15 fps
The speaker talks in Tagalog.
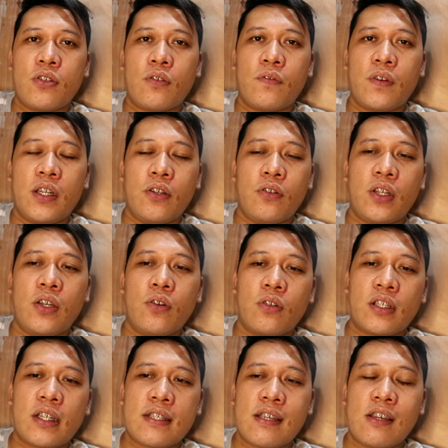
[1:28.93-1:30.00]
yung video na
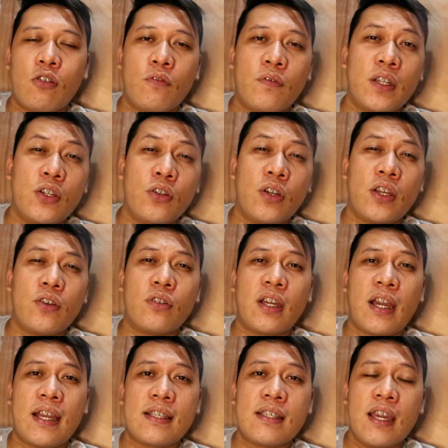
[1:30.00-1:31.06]
yun kasi yung video na yun
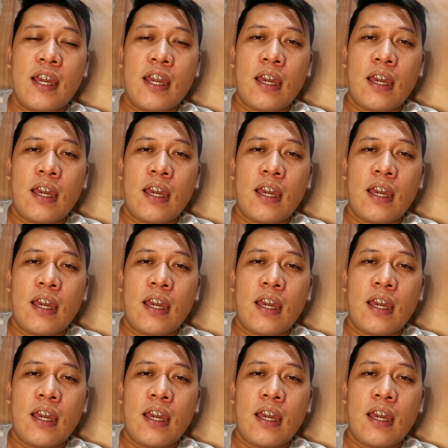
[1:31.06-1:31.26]
guys